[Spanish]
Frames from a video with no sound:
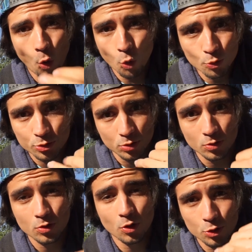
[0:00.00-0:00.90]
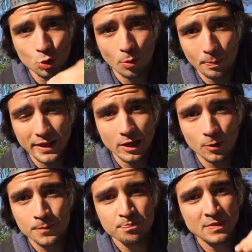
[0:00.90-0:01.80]
junto con tu
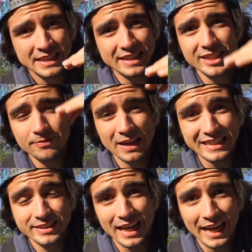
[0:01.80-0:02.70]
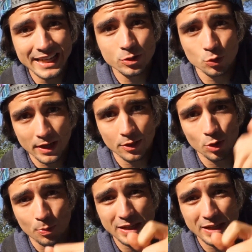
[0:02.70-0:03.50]
compañero y así vas a ir subiendo.